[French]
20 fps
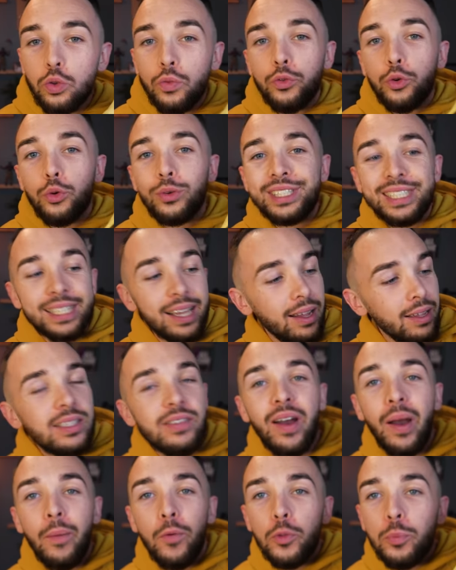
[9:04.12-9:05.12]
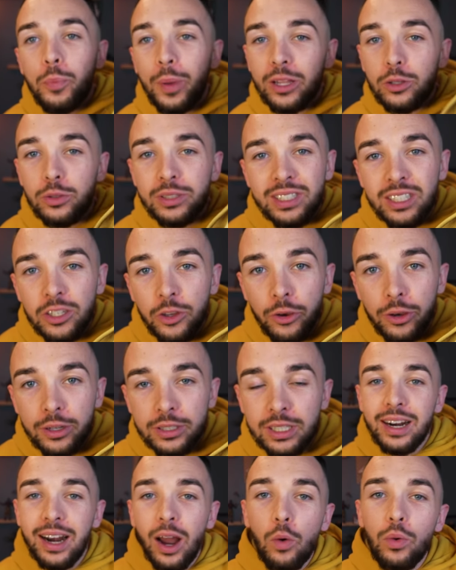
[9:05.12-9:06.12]
trouve que ça, c'est vraiment une paire de sneakers.
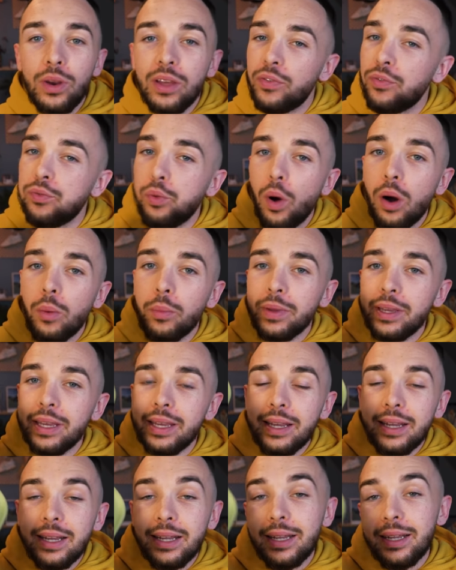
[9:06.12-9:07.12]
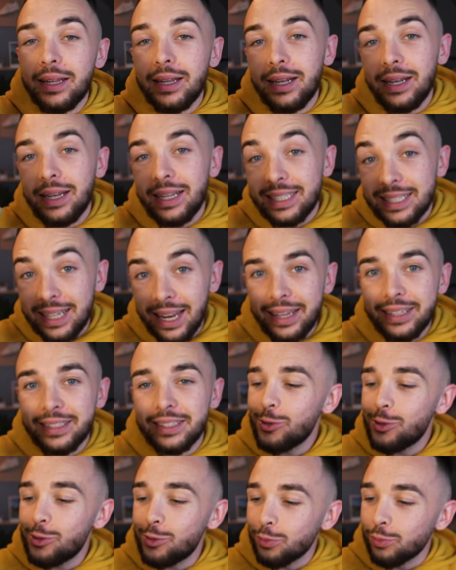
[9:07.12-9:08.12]
Là où les foies mais les
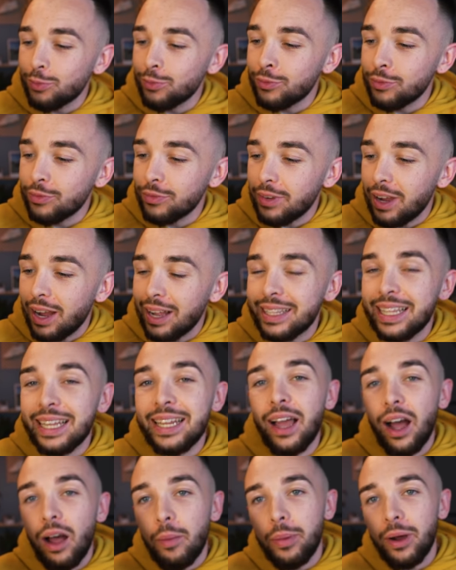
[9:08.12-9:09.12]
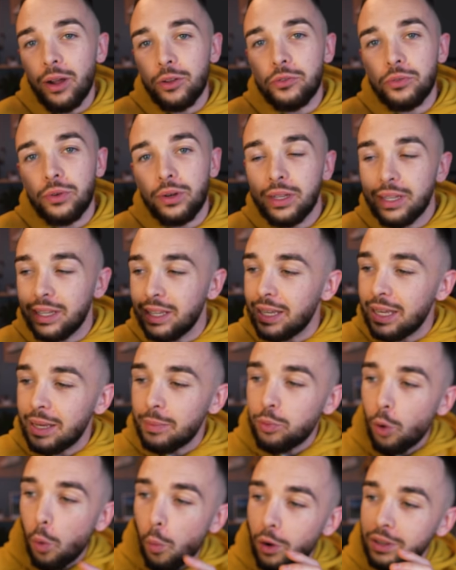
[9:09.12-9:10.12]
Slides sont un délire à part, tu vois. Et
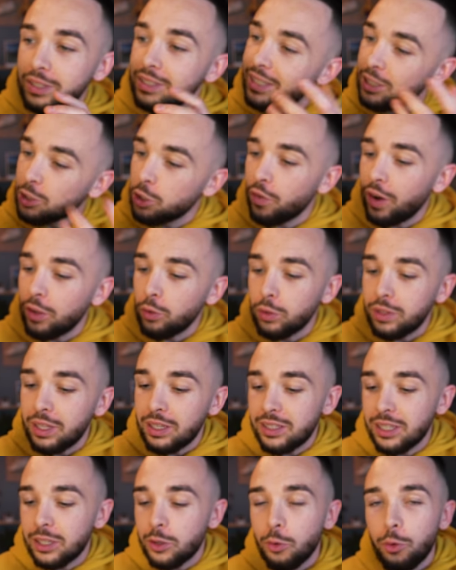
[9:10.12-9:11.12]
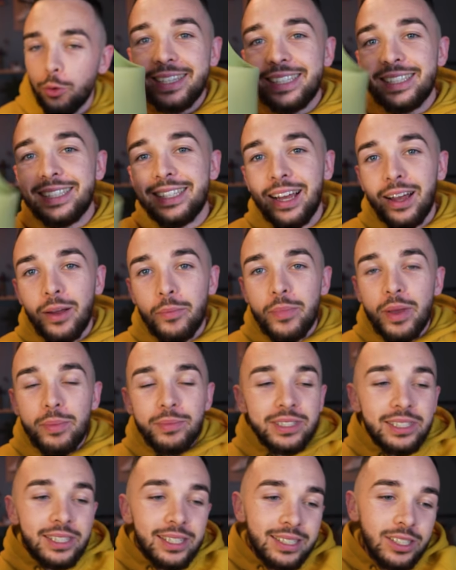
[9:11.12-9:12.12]
pour moi, c'est ça que je devrais noter, c'est que ça, même
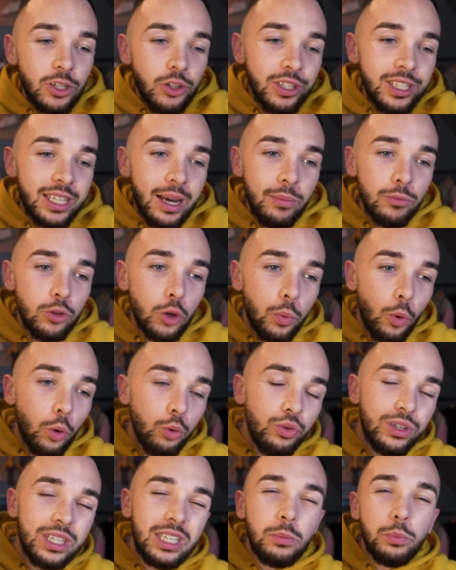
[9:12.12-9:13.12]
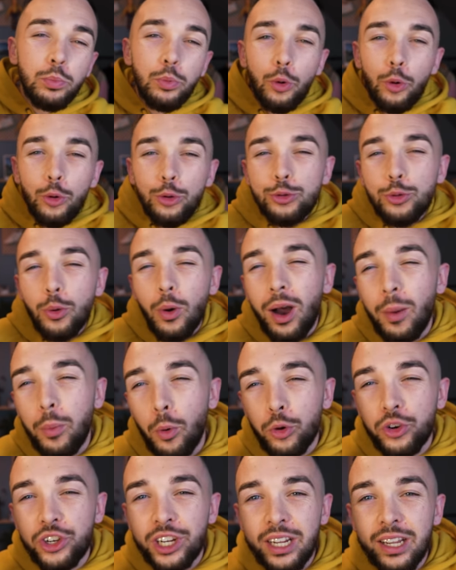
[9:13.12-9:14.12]
si c'est une gamme de produits qui peut s'en
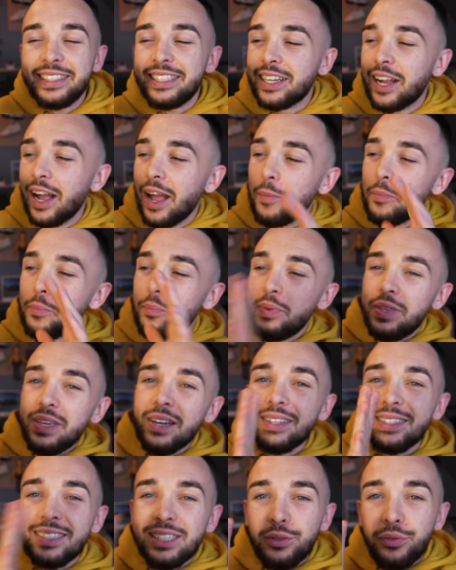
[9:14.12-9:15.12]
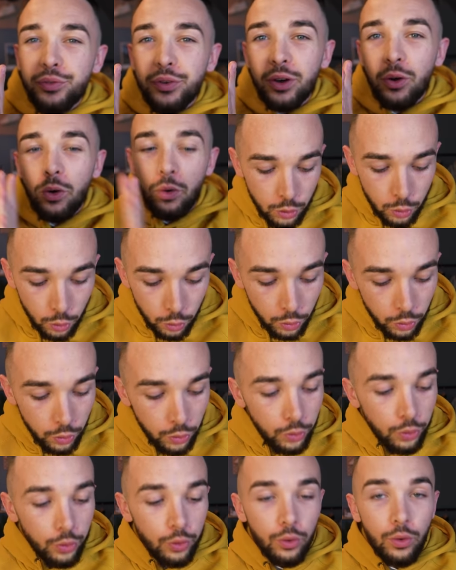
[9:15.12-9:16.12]
rapprocher, c'est quand même bien différent que
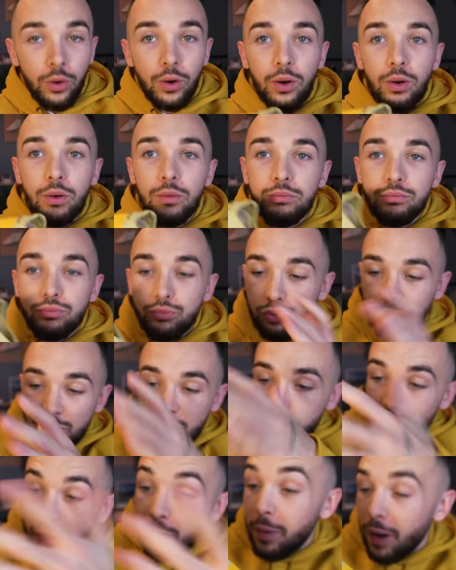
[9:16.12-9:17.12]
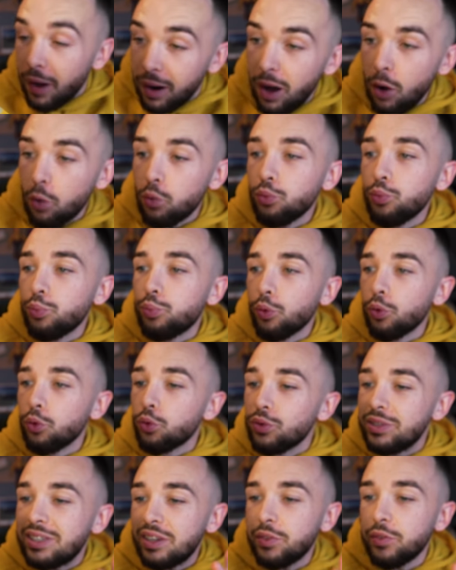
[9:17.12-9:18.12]
euh, cette paire là où pour le
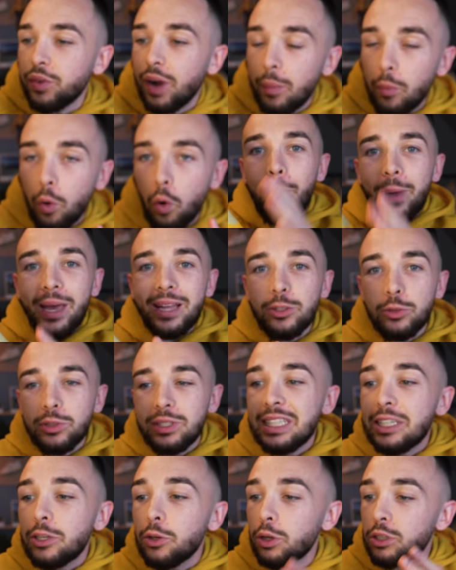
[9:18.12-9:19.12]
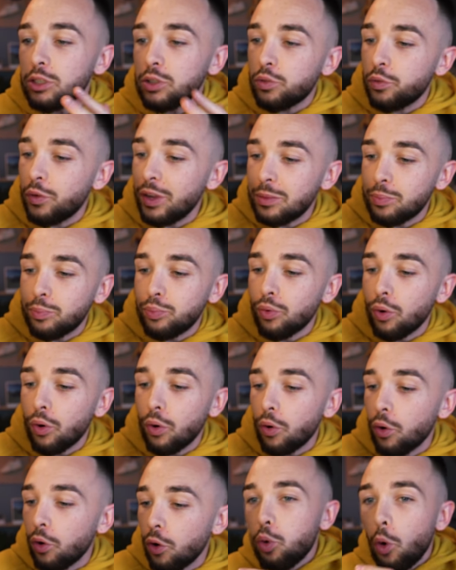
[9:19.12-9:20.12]
coup ça fait vraiment paire de sneakers faites pour,
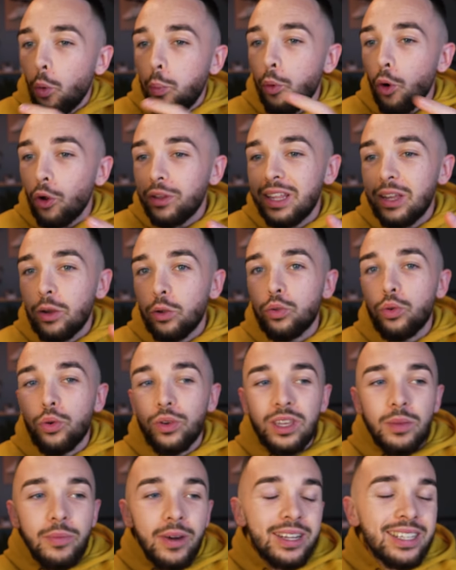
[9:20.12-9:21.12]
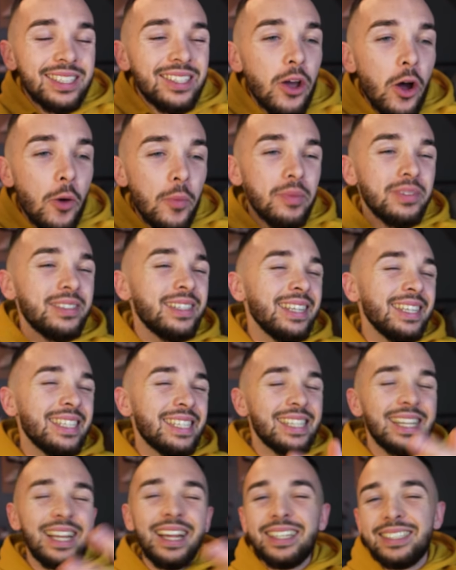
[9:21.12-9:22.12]
euh, pour porter entre guillemets à l'extérieur, même si les
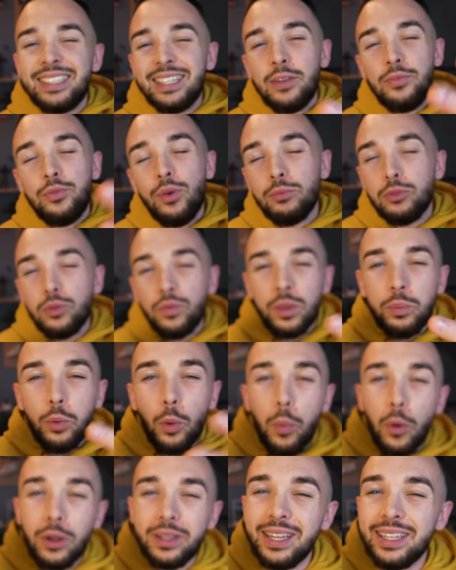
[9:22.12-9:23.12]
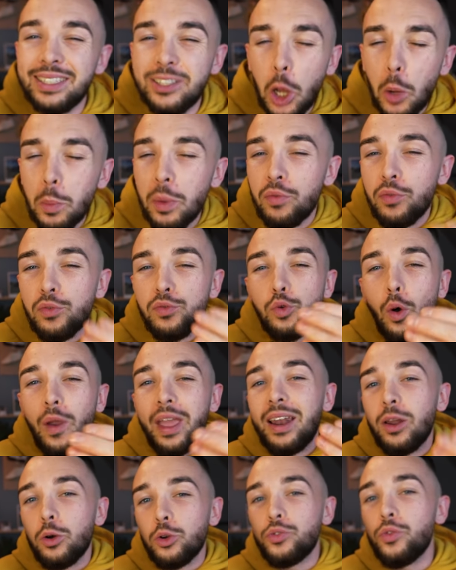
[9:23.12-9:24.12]
slides et les foams sont faites pour porter à l'extérieur, mais vous
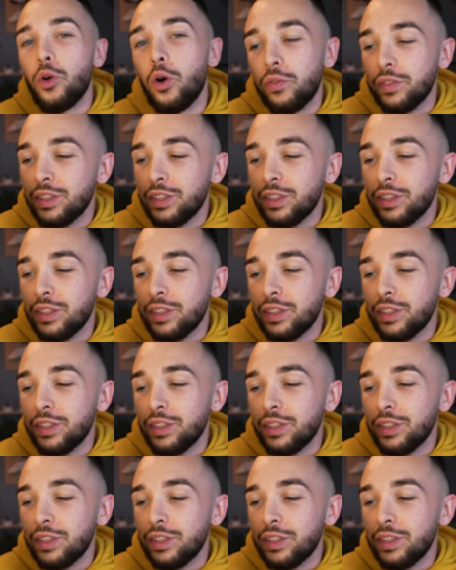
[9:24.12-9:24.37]
voyez là où je vais en